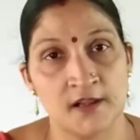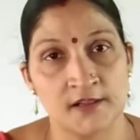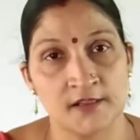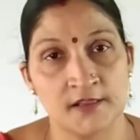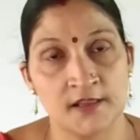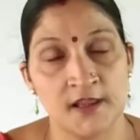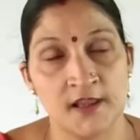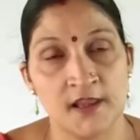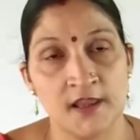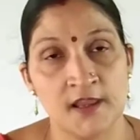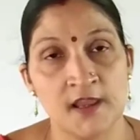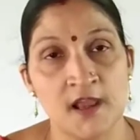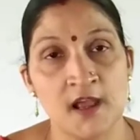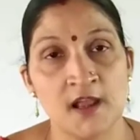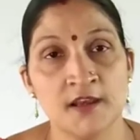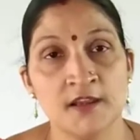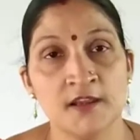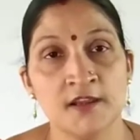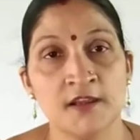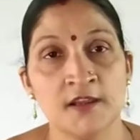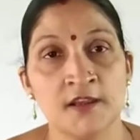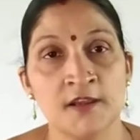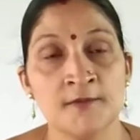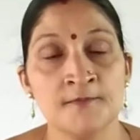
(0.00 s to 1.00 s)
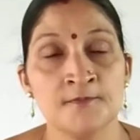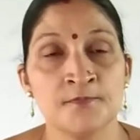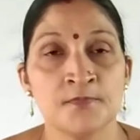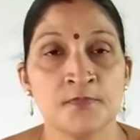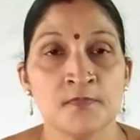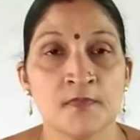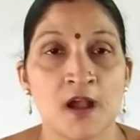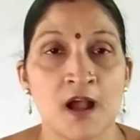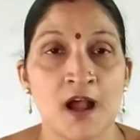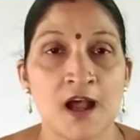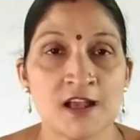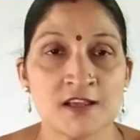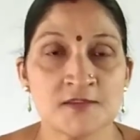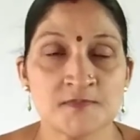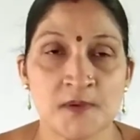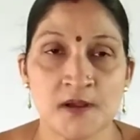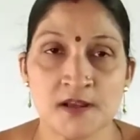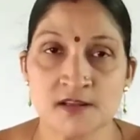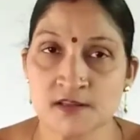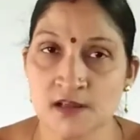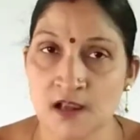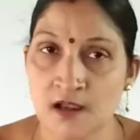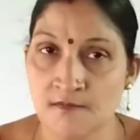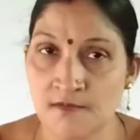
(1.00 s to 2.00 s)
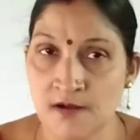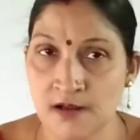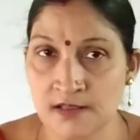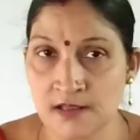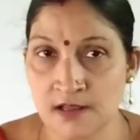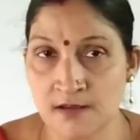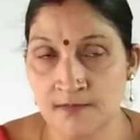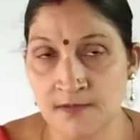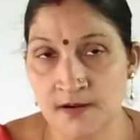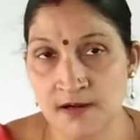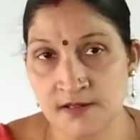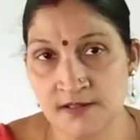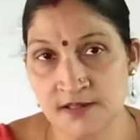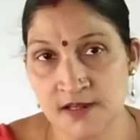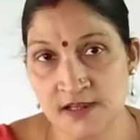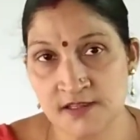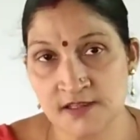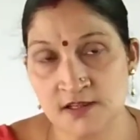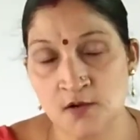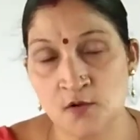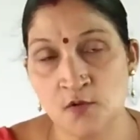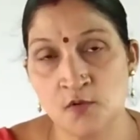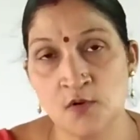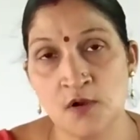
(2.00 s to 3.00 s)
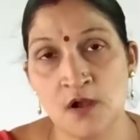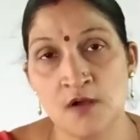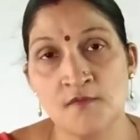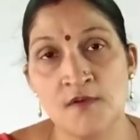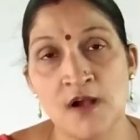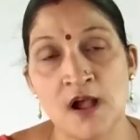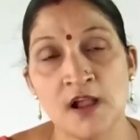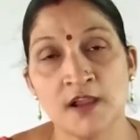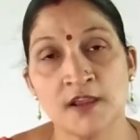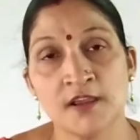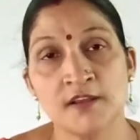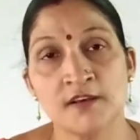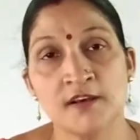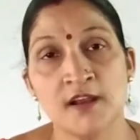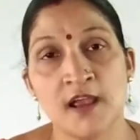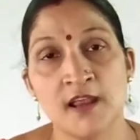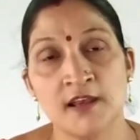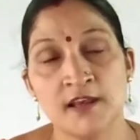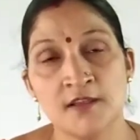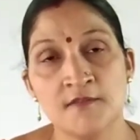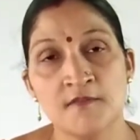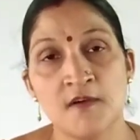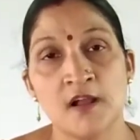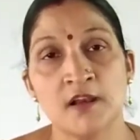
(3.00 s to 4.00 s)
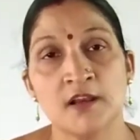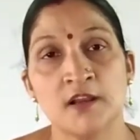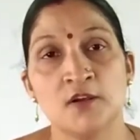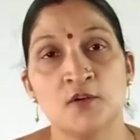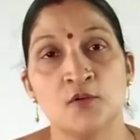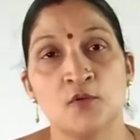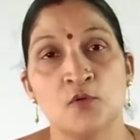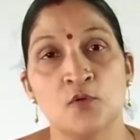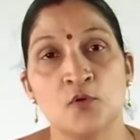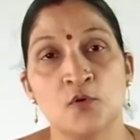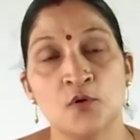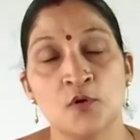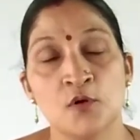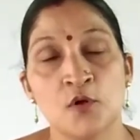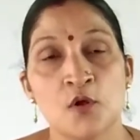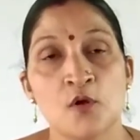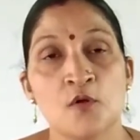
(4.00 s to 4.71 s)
लगते हैं यानी कि आसपास का वातावरण जैसा होगा वहाँ के रहने वाले लोग